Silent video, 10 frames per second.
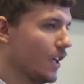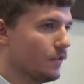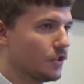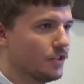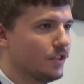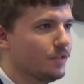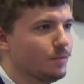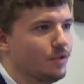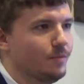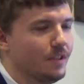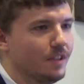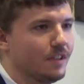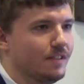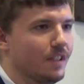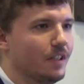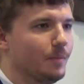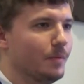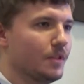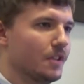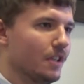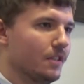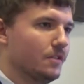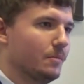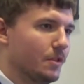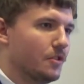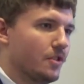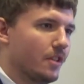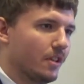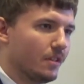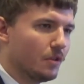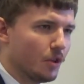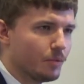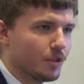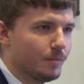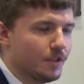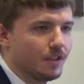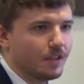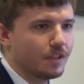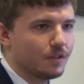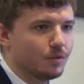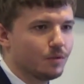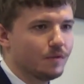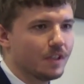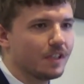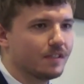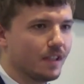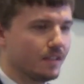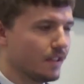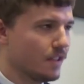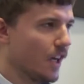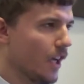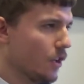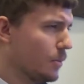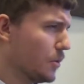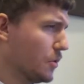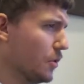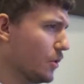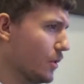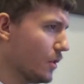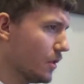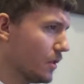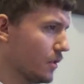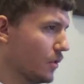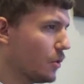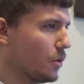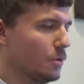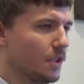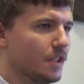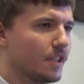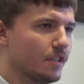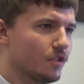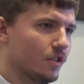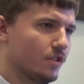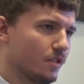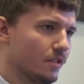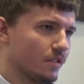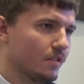Wszyscy, którzy byli na sali, pomyśleli sobie, że dobrze będzie takiego człowieka skazać, no bo kto dokonuje takich rzeczy?